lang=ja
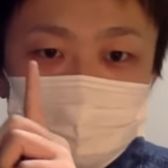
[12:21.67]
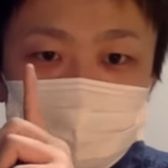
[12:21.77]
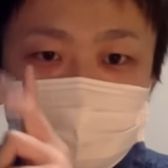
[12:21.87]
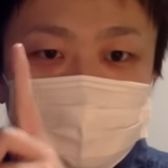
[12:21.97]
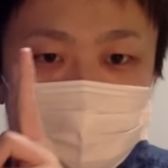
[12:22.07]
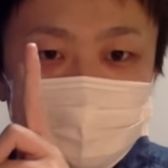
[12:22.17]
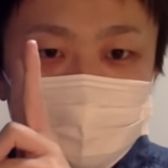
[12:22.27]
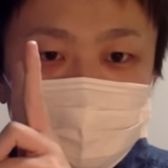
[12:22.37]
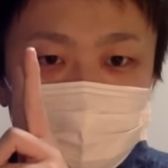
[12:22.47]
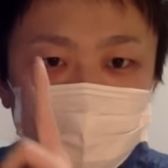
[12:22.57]
決戦、
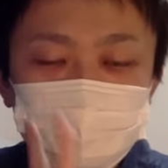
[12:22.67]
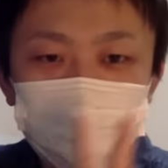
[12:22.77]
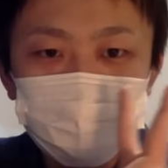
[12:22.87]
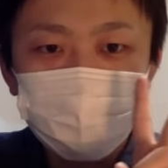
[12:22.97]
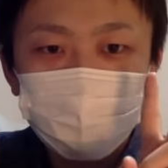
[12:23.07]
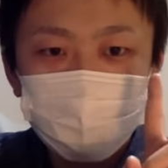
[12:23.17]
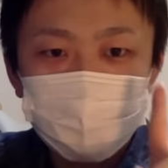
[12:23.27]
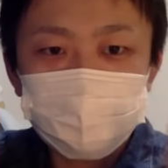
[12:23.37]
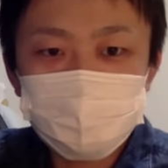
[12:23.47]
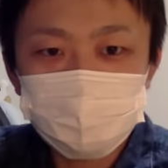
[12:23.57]
両方終わり
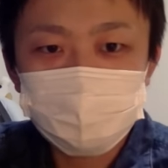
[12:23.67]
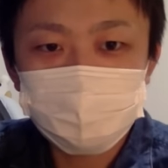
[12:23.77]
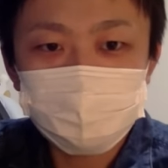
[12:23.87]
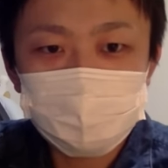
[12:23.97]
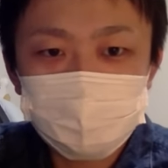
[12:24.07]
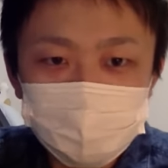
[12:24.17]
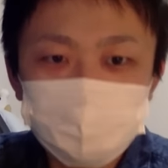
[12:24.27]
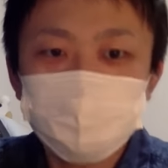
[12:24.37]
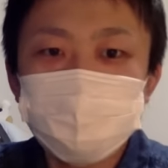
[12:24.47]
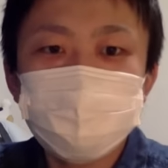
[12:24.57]
にしちゃいましたっ
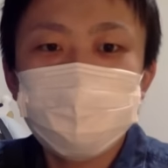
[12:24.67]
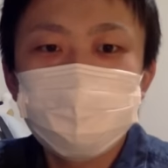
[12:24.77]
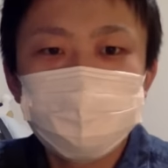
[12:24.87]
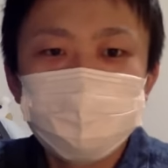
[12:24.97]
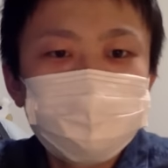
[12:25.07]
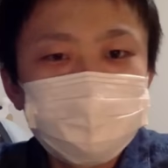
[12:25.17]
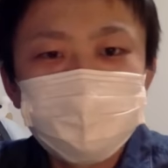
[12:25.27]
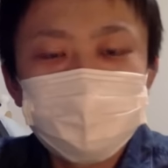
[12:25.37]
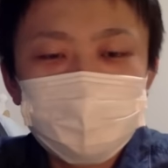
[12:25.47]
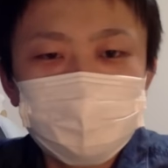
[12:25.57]
ていう
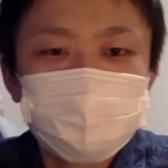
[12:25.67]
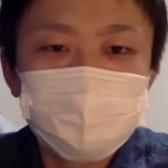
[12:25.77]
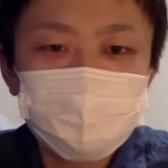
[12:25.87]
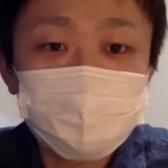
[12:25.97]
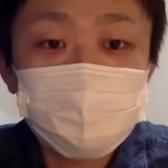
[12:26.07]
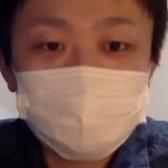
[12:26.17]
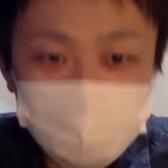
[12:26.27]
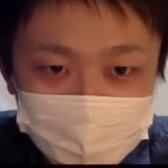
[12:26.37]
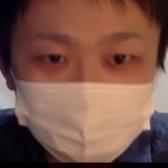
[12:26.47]
感じでございました。